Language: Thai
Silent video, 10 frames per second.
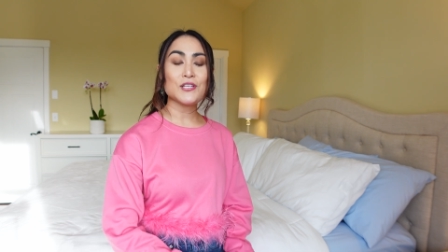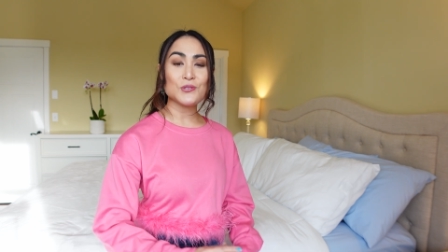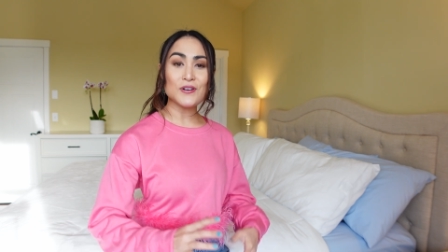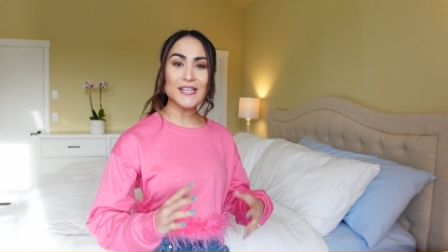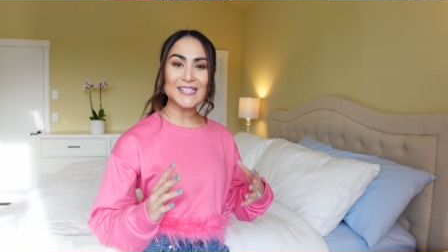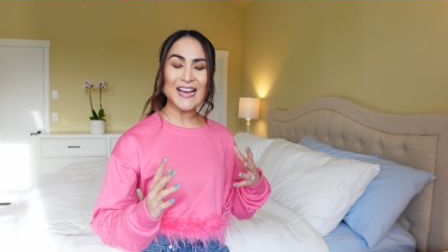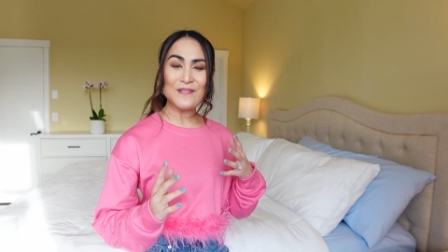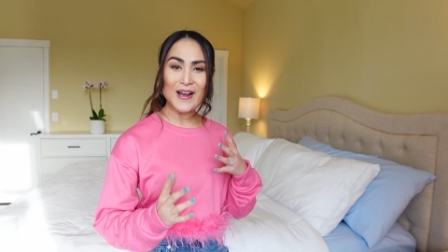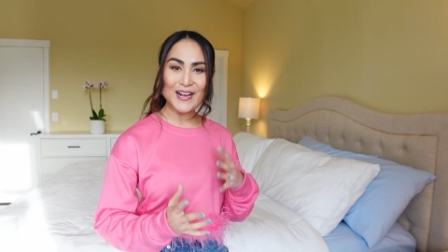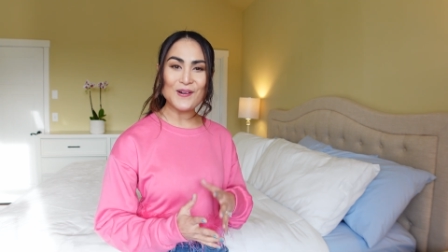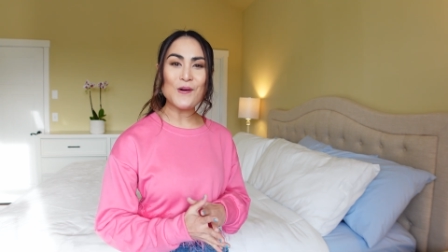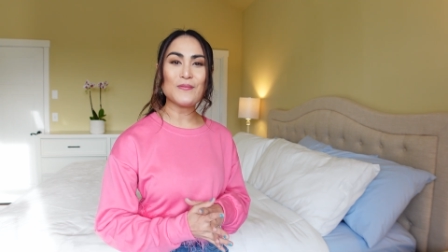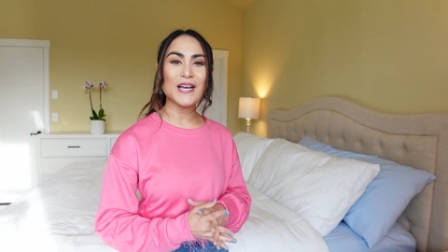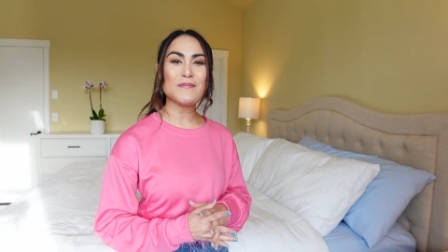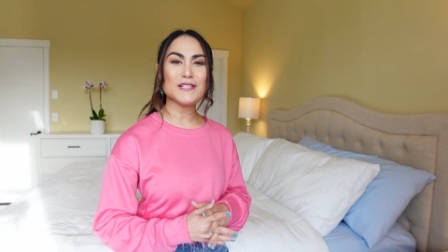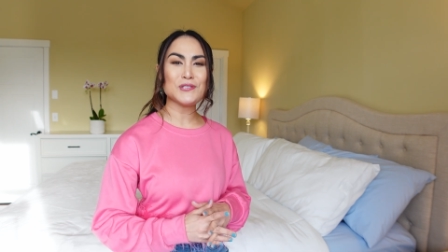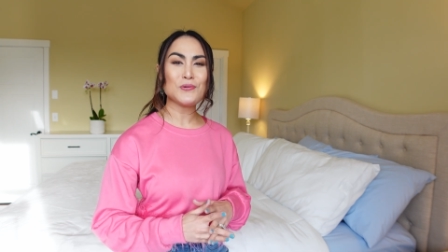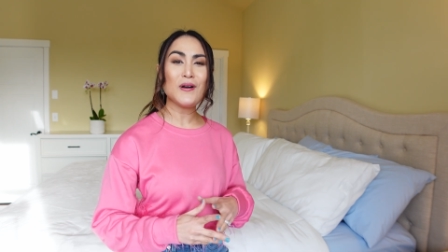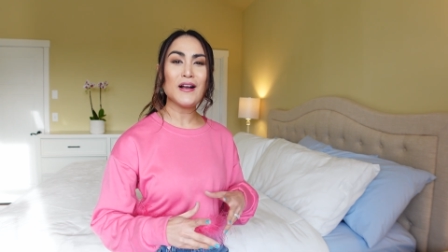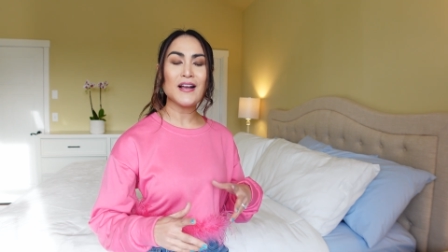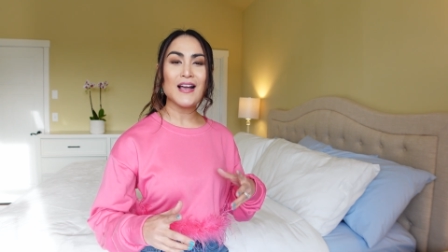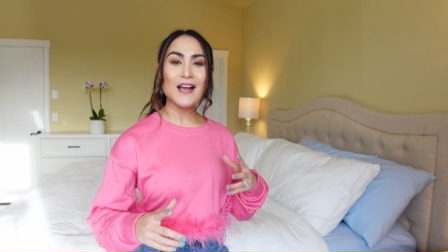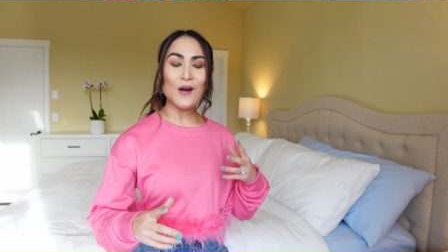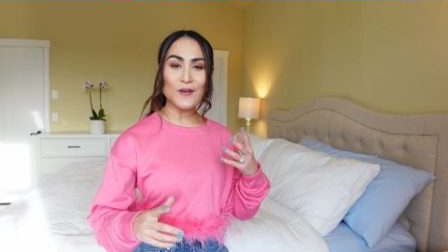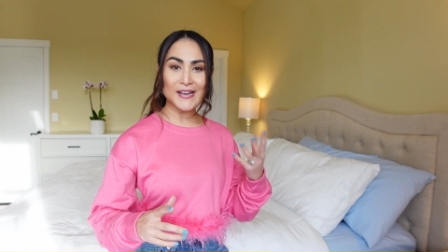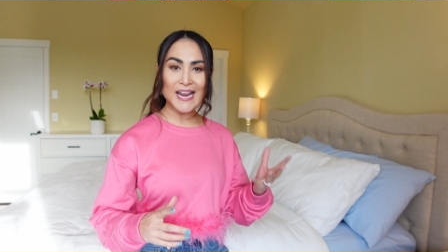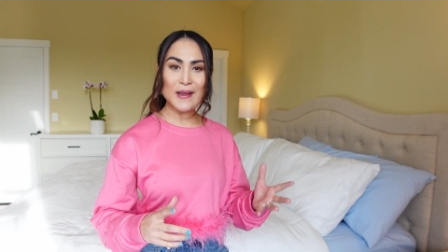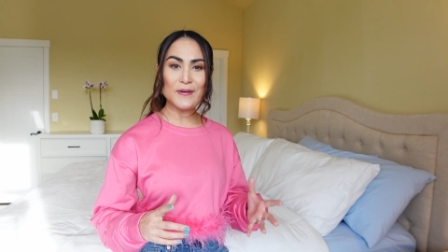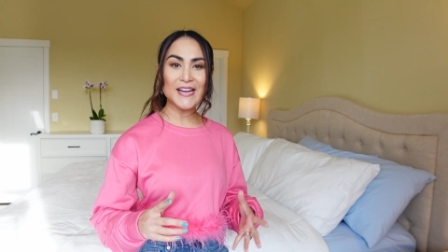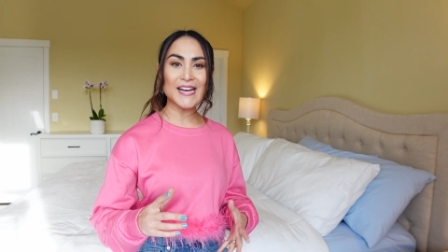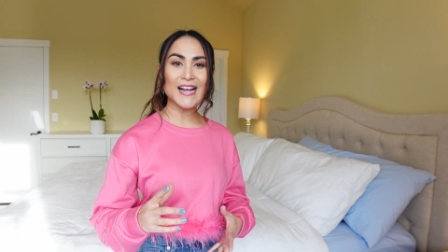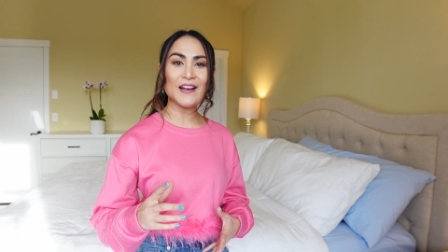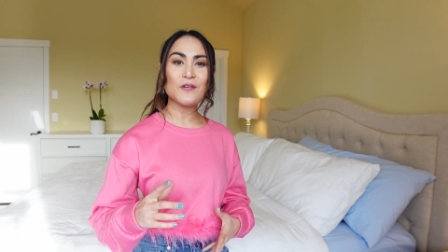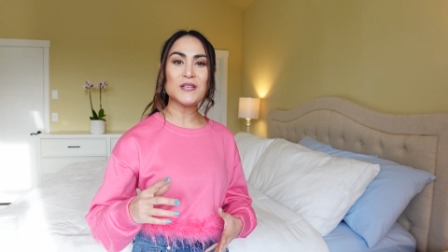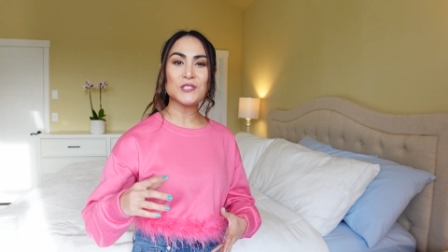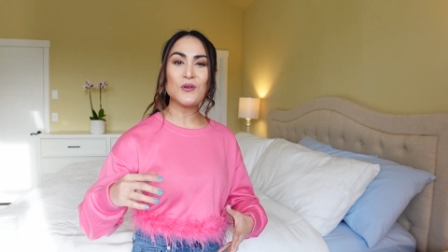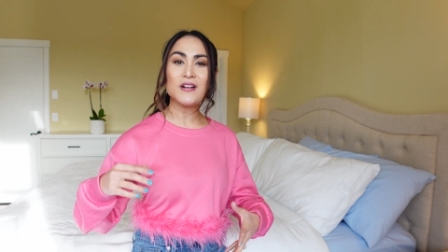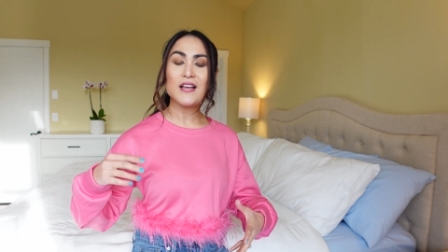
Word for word: ช่วงเดือนธันวาคมนะคะ เป็นช่วงฮอลิเดย์พอดีนะคะ แล้วก็เป็นช่วง